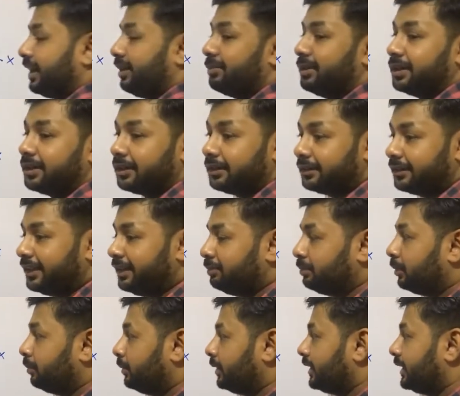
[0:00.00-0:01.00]
கார்பனேட்
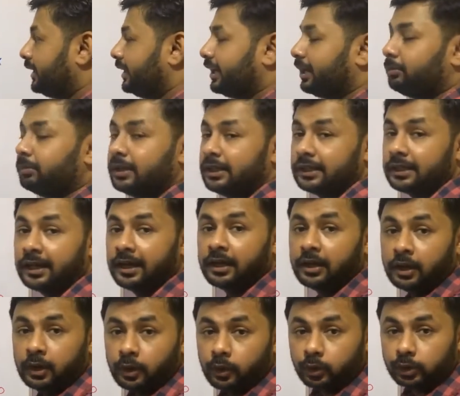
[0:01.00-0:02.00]
திண்மம்ன்ற நேரம் நீங்கள்
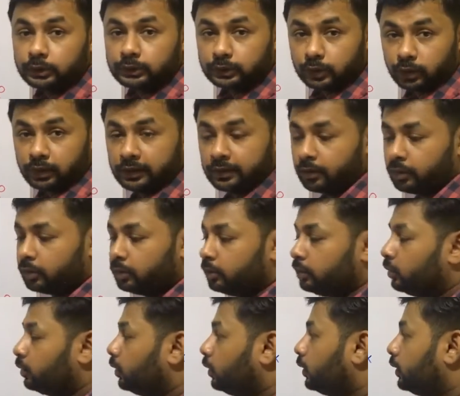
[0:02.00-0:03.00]
ஒரு சொல்லி ஒரு
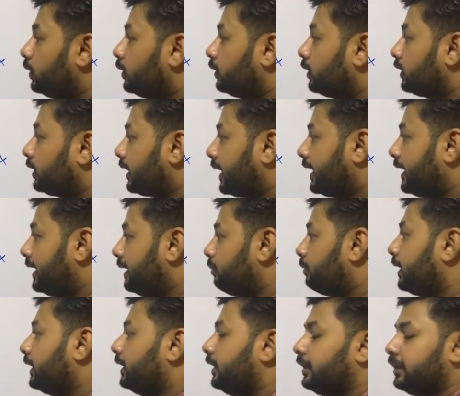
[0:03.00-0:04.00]
கல்
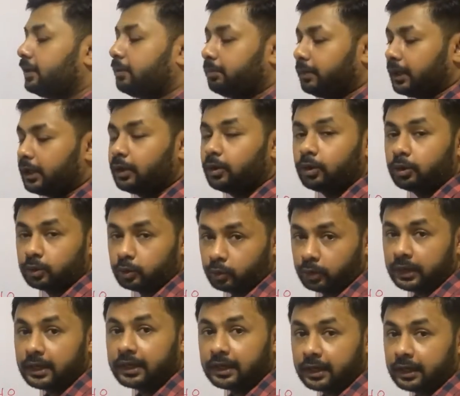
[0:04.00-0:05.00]
மாதிரி இருக்கிற பெரிய ஒரு
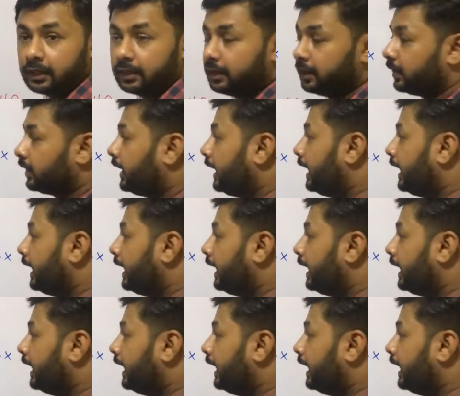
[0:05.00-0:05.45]
துண்டை கருதுங்க